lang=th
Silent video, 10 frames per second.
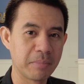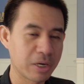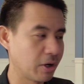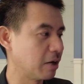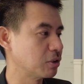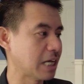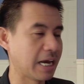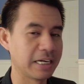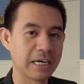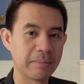งไม่ค่อยเข้า
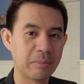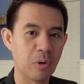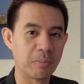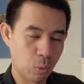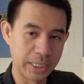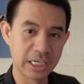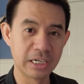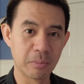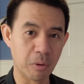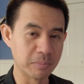ใจนะครับระบบวันนี้
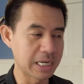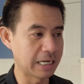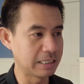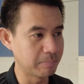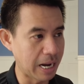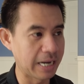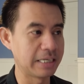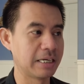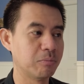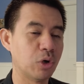เดี๋ยวผมจะ
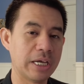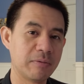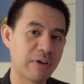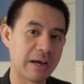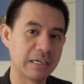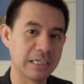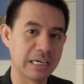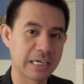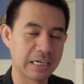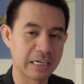อธิบายทั้งหมดให้ฟังเลย
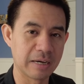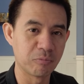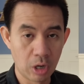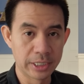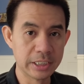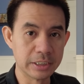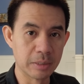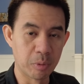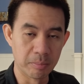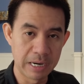แล้วกันนะครับก่อนอื่
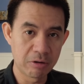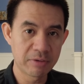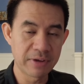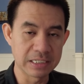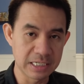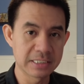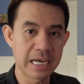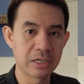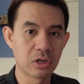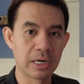นเดี๋ยวผมเล่าให้ฟั
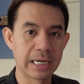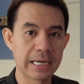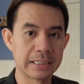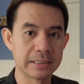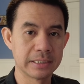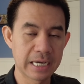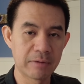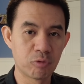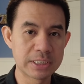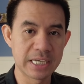งสั้นๆก่อนแล้วกันนะค
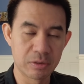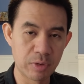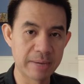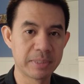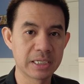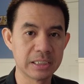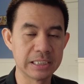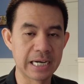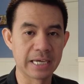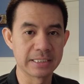รับว่า Sendwave เนี่ยคือ
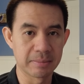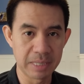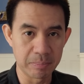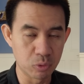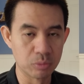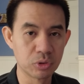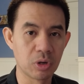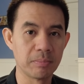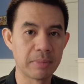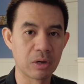อะไรสำหรับคุณผู้ช
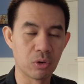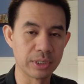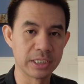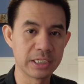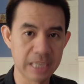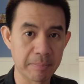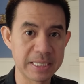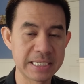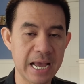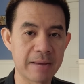มบางคนที่ยัง
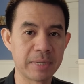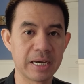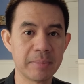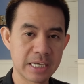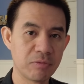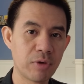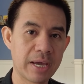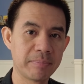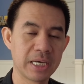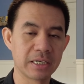ไม่ทราบนะครับ
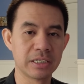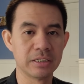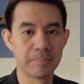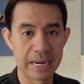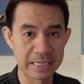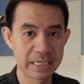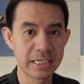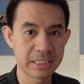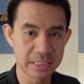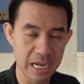Sendwave เนี่ยคือ
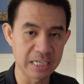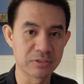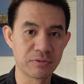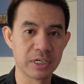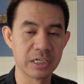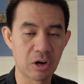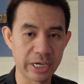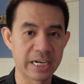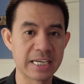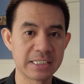Money Transfer
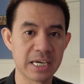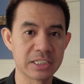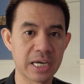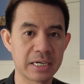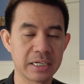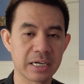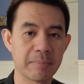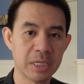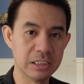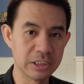Organization นะ
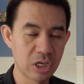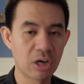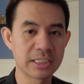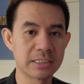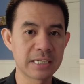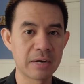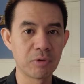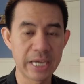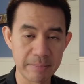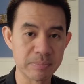ครับหรือย่อสั้นๆ
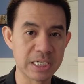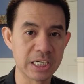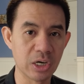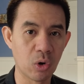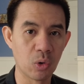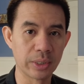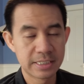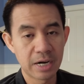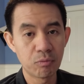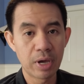ว่า เอ็ม ที โอ
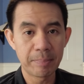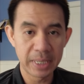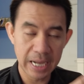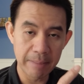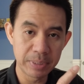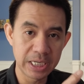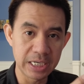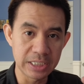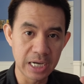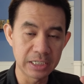Sendwave เป็นแอปพลิ
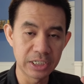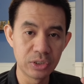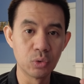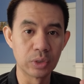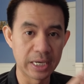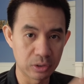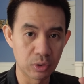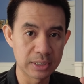เคชันที่อยู่ในโท